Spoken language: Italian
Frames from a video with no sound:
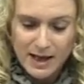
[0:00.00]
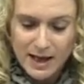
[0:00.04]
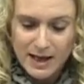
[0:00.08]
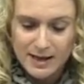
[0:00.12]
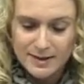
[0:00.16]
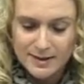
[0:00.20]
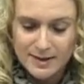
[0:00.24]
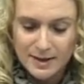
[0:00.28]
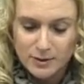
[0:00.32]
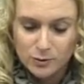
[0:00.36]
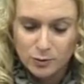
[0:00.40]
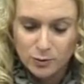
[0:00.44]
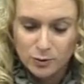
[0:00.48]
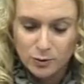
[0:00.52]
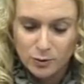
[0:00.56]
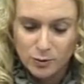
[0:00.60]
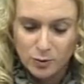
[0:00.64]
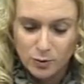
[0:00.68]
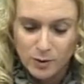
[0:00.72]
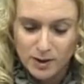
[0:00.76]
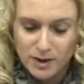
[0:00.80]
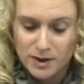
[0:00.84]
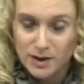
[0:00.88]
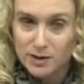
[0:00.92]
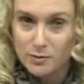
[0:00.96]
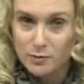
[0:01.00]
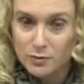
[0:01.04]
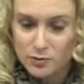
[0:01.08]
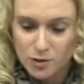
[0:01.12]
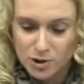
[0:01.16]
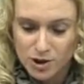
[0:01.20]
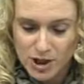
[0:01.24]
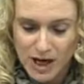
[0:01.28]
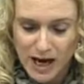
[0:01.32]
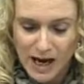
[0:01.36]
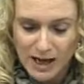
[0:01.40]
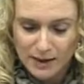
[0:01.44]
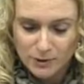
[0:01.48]
È stato dunque
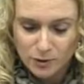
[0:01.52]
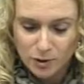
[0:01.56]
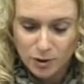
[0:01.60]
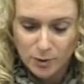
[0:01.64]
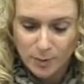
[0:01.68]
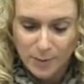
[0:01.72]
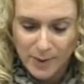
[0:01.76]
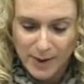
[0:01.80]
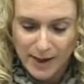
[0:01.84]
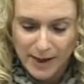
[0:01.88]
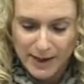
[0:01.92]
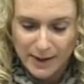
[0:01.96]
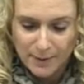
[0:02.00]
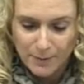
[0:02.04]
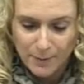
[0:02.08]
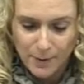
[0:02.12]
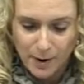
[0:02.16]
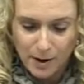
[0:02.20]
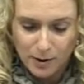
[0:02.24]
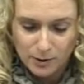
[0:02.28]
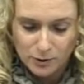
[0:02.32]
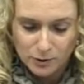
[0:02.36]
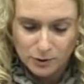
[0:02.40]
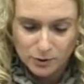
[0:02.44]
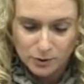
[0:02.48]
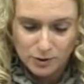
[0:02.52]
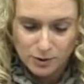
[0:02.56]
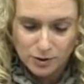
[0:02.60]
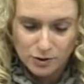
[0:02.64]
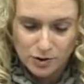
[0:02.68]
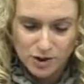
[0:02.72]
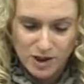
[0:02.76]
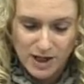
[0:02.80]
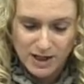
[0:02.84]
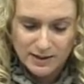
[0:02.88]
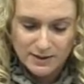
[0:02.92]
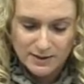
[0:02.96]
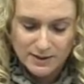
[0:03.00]
denunciato per porto di
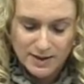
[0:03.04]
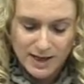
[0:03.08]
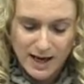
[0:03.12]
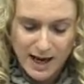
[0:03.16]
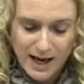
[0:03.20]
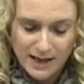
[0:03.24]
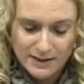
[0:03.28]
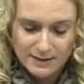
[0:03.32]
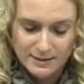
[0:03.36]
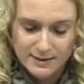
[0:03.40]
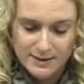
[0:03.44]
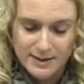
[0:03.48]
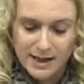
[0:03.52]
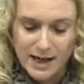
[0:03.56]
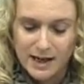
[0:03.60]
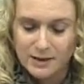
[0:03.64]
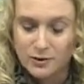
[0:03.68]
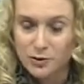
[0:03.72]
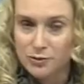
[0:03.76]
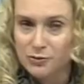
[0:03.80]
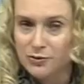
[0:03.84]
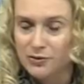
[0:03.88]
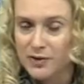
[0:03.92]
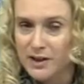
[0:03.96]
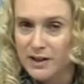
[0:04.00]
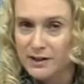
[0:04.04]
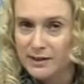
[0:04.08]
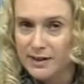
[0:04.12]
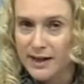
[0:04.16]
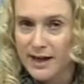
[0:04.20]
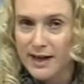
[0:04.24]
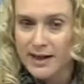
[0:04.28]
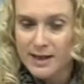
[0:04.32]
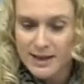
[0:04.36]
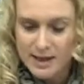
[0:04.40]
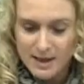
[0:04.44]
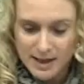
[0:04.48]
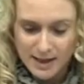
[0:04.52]
oggetti atti ad
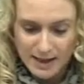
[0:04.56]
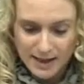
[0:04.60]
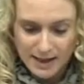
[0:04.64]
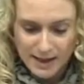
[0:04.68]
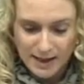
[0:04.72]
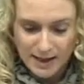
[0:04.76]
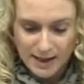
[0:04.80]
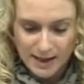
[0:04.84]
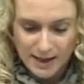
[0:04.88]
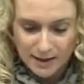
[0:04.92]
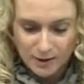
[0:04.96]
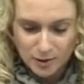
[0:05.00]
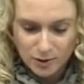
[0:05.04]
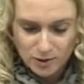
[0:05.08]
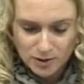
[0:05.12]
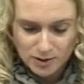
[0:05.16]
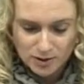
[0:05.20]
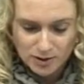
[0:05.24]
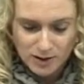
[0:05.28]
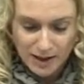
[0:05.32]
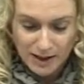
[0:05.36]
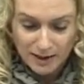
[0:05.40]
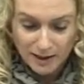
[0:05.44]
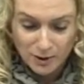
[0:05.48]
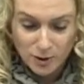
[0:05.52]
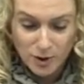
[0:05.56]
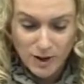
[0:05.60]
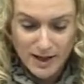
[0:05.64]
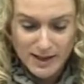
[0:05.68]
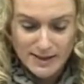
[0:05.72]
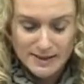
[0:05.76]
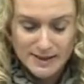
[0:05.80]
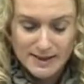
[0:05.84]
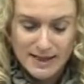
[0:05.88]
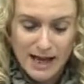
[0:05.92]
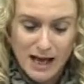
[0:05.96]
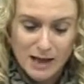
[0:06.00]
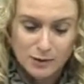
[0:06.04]
offendere, il coltello è
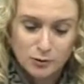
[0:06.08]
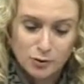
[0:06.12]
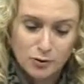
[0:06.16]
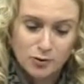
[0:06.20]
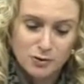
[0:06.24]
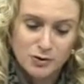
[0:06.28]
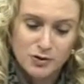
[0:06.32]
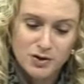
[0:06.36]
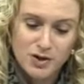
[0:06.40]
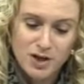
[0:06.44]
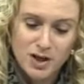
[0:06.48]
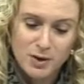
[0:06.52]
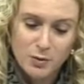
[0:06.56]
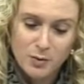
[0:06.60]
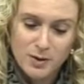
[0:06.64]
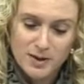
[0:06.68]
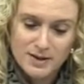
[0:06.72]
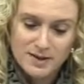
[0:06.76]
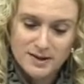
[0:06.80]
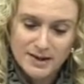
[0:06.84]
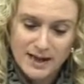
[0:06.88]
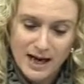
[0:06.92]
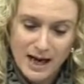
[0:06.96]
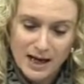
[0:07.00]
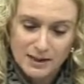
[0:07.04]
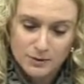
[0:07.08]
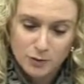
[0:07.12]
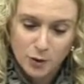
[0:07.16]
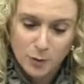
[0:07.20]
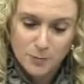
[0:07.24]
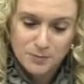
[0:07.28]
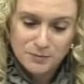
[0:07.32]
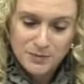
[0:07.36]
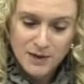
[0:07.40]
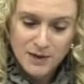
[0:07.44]
stato sequestrato.